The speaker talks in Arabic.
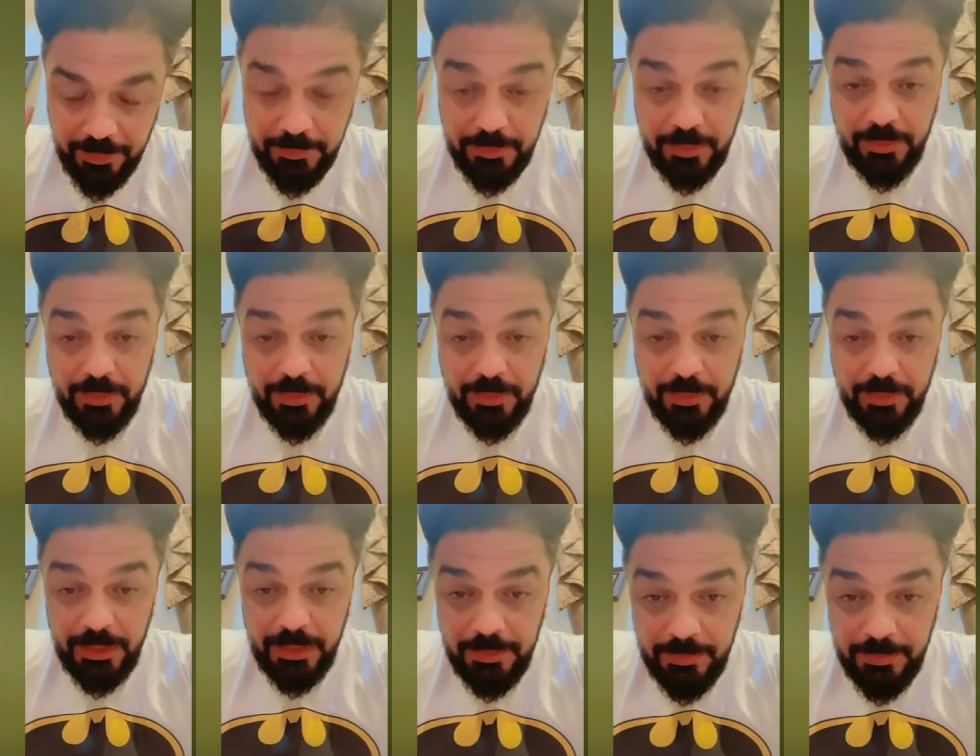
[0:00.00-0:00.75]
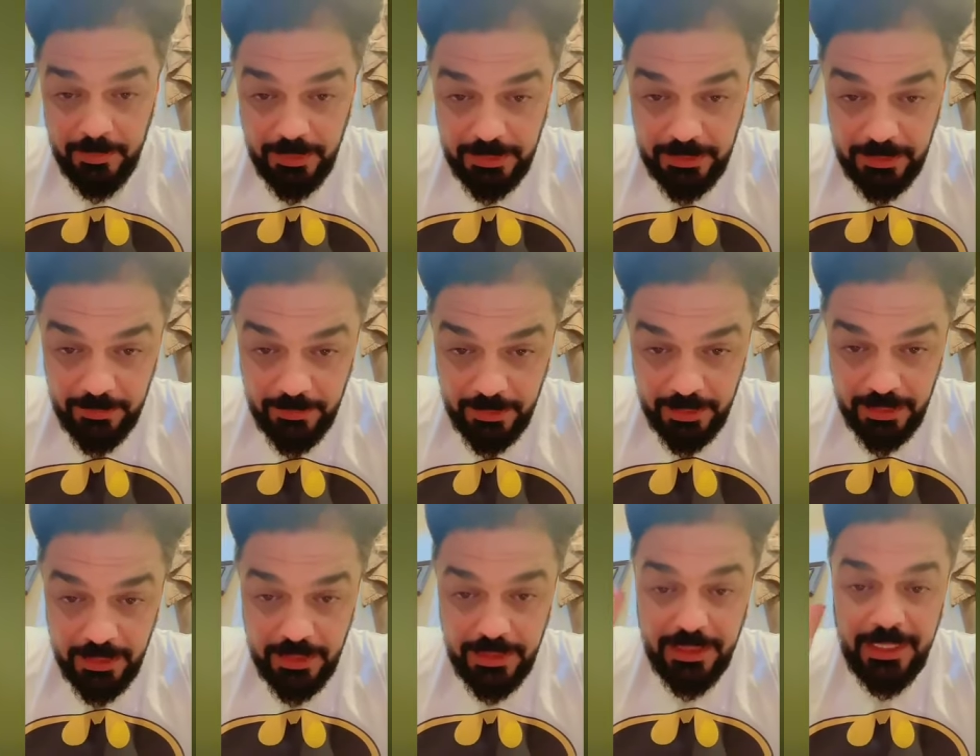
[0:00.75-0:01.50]
توقيت مملكة
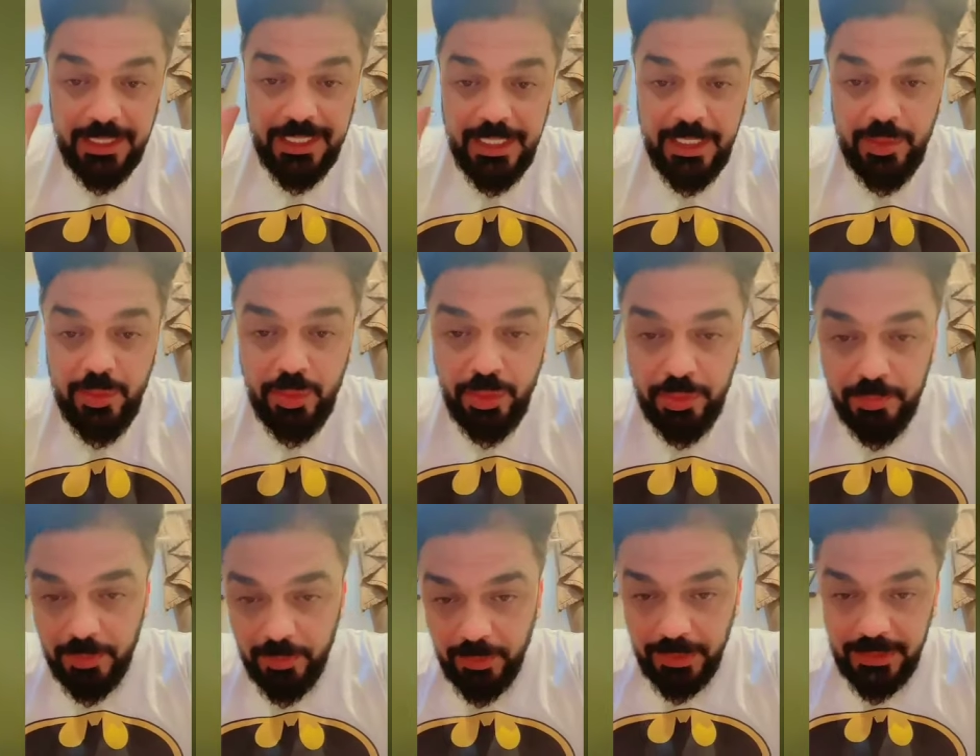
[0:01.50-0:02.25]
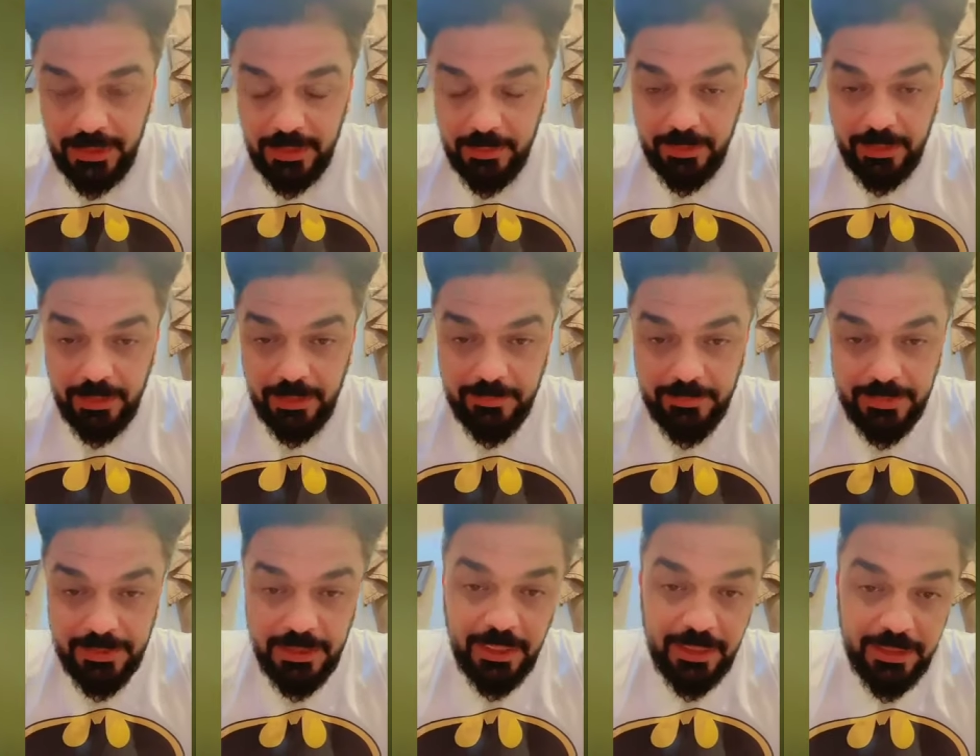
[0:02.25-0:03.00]
البحرين اللي هي جوج بتوقيت المغرب
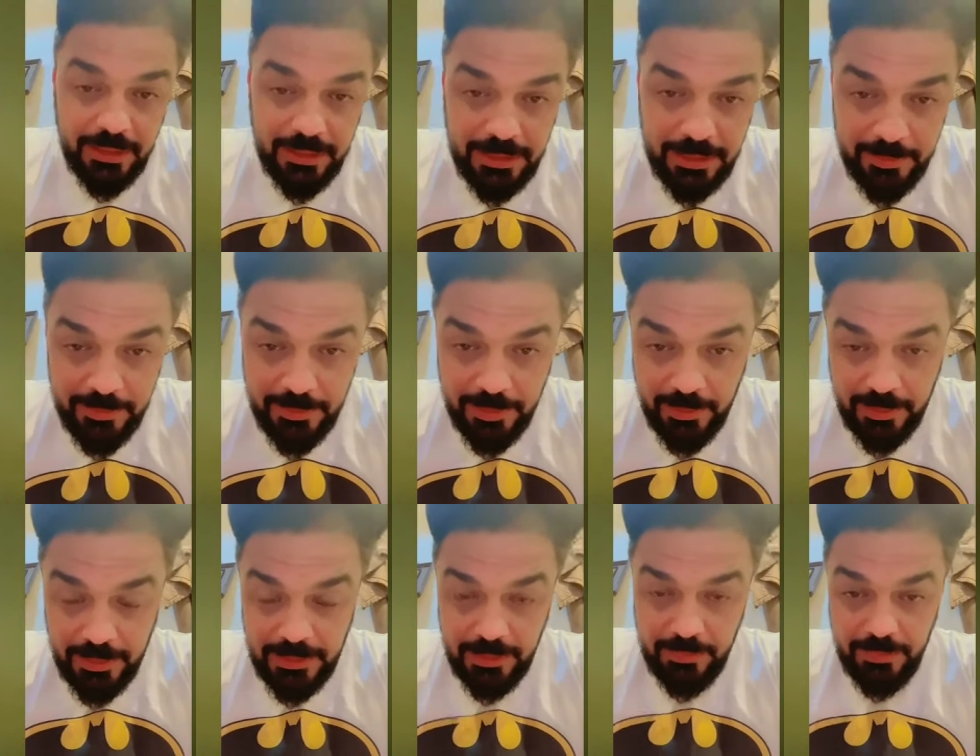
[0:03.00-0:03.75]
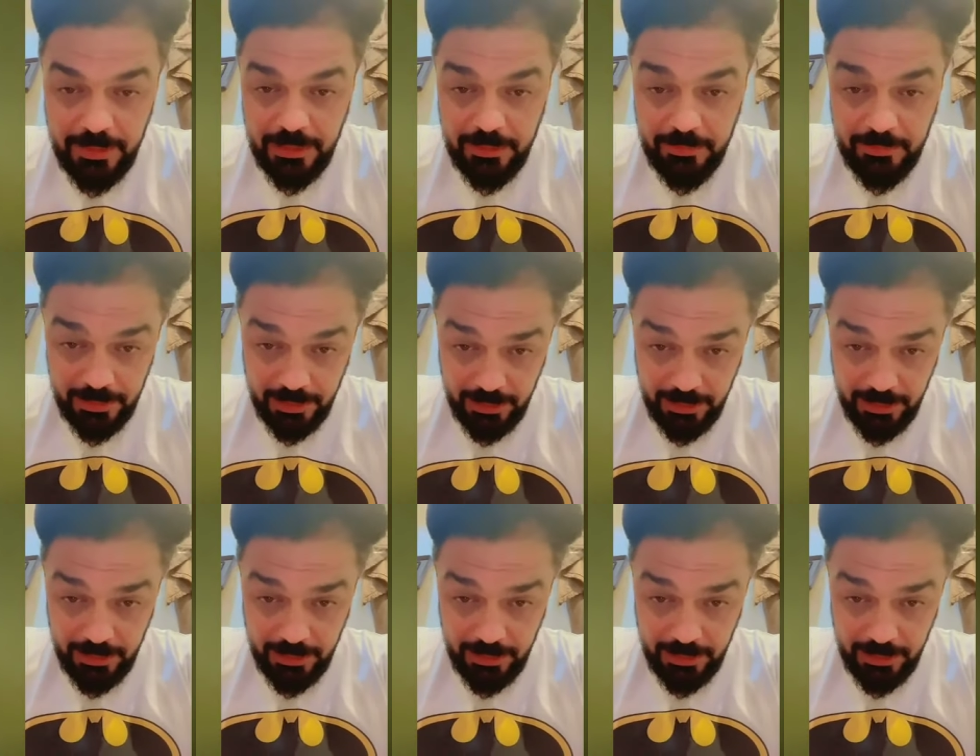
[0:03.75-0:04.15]
الساعة 2 بتوقيت المغرب